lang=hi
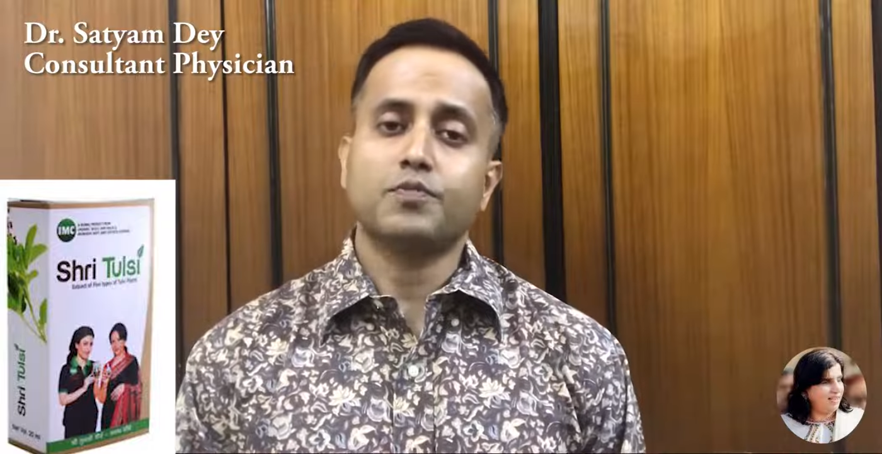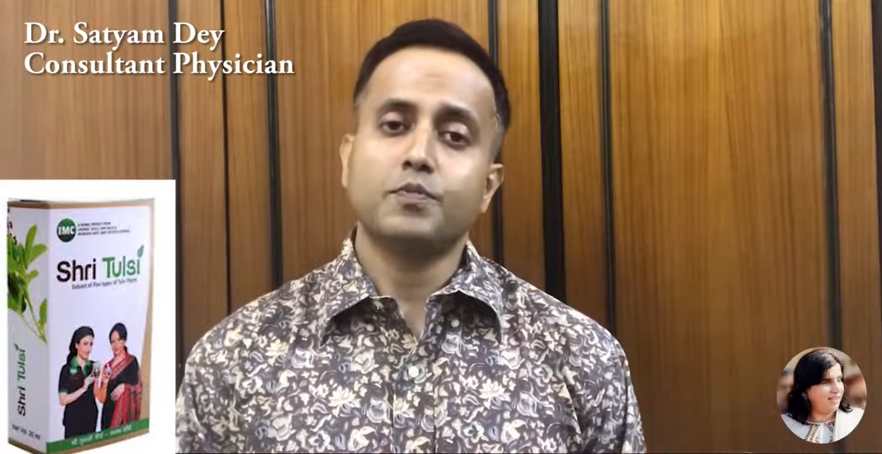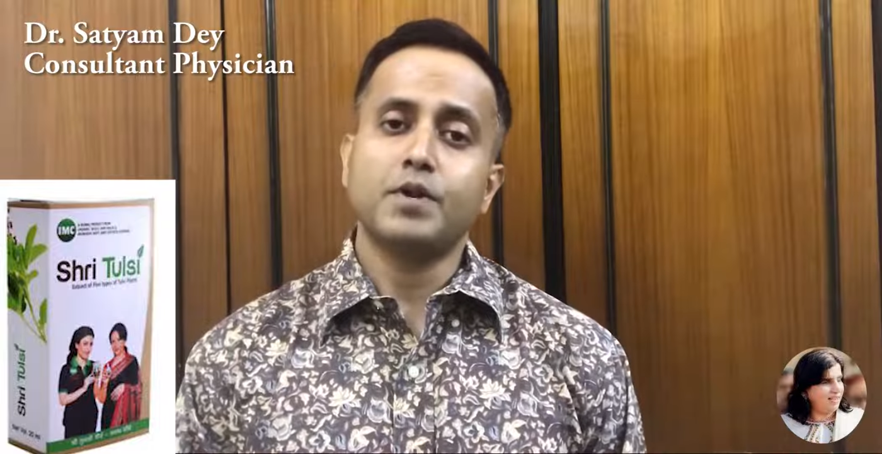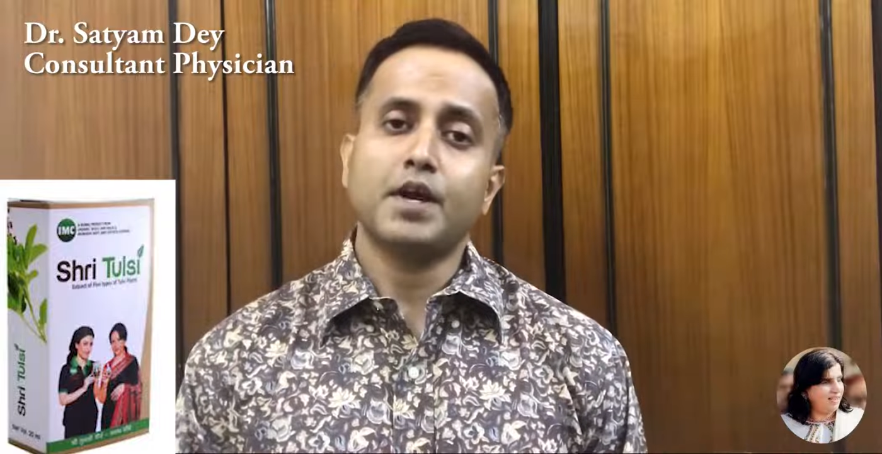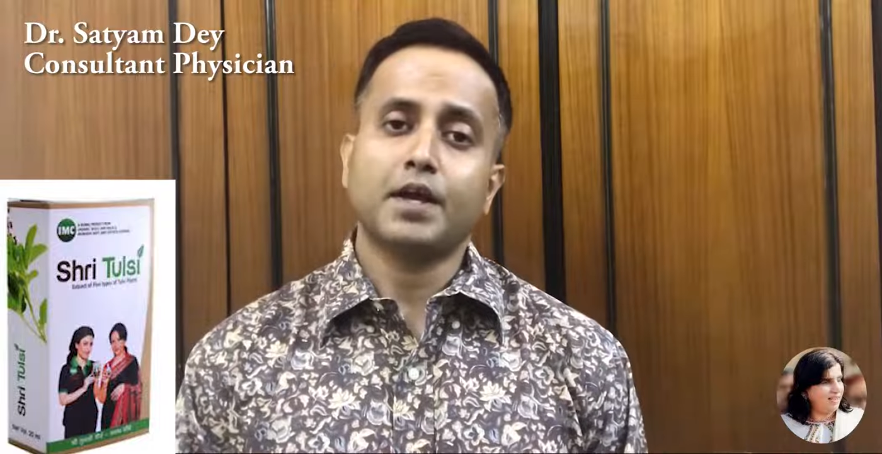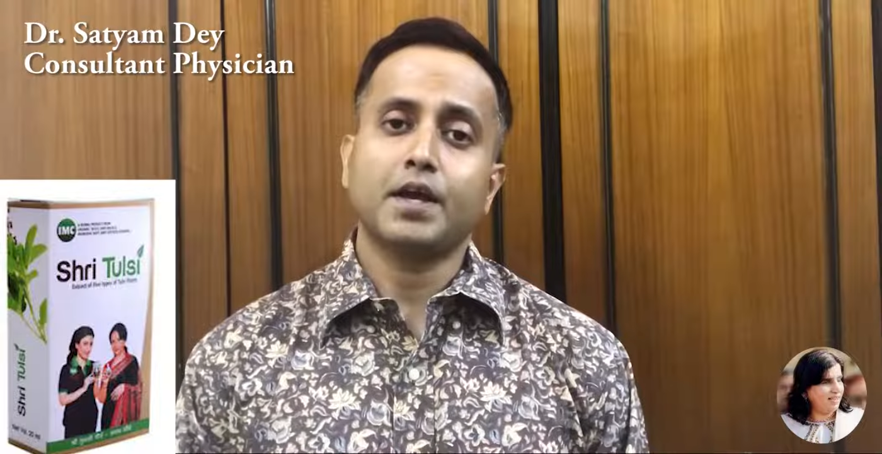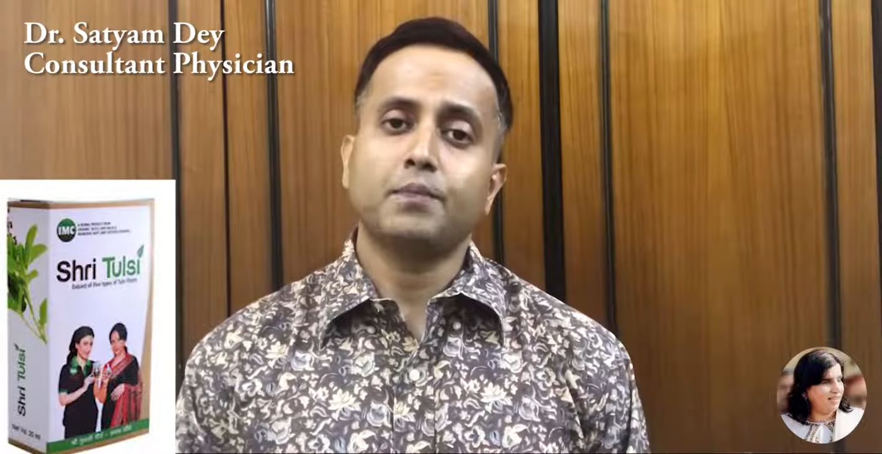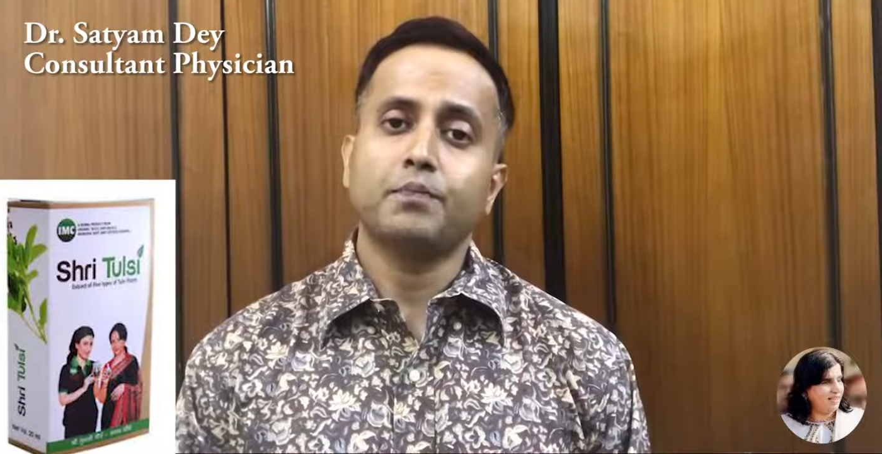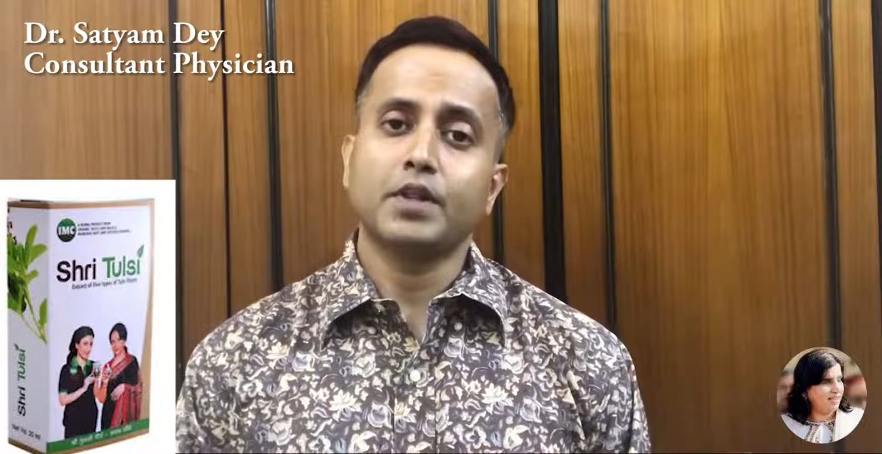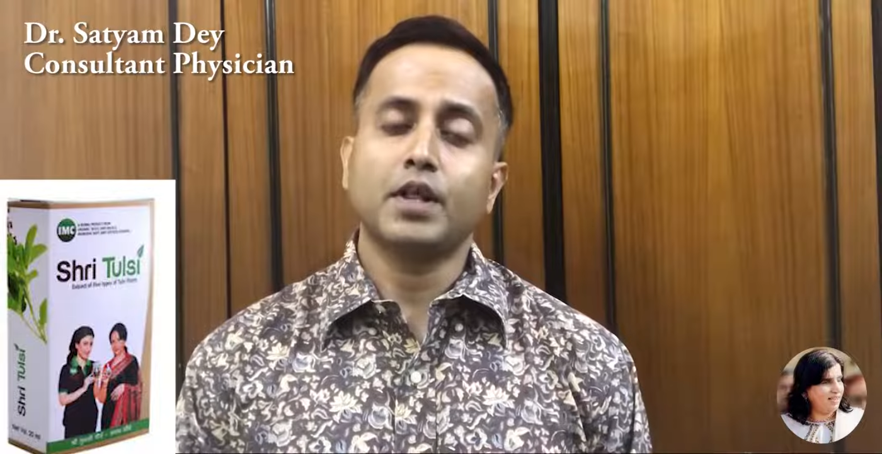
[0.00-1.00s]
फोर ड्रॉप्स
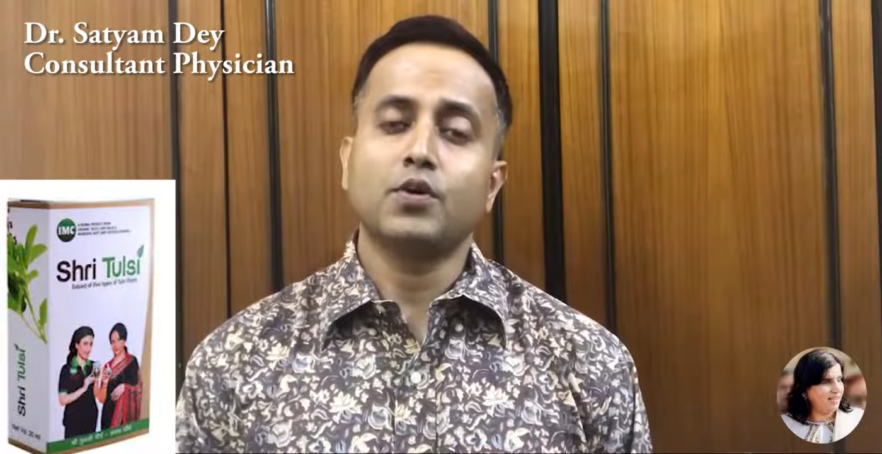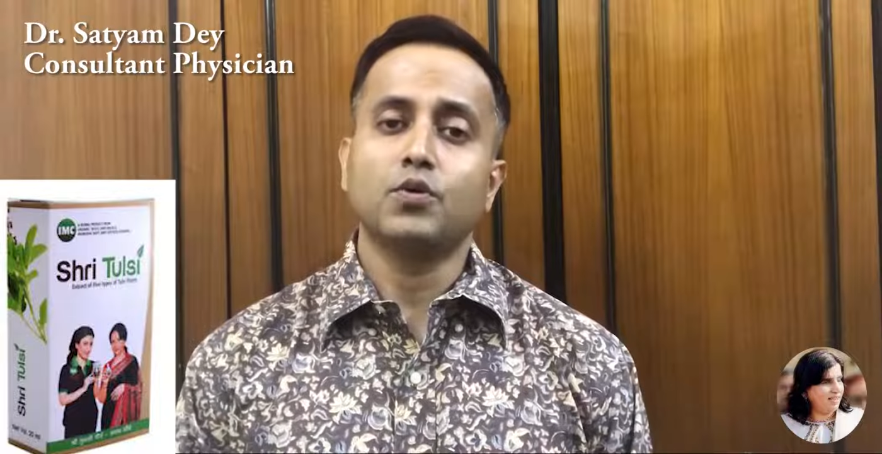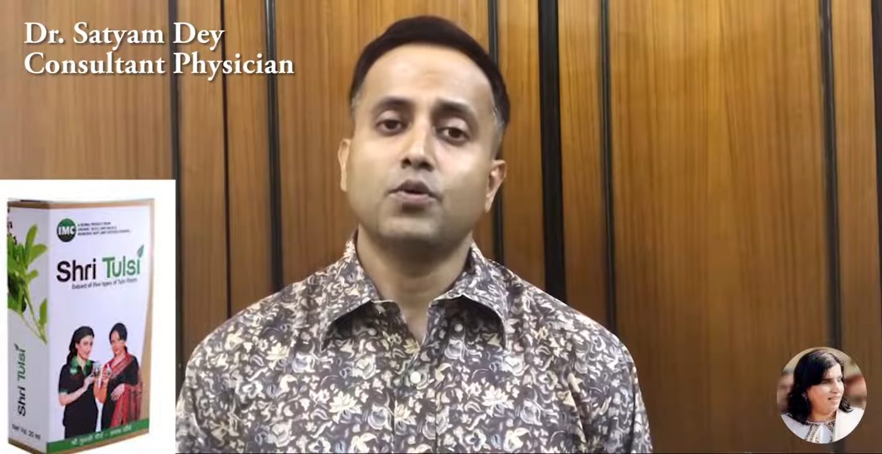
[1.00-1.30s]
मिला के आप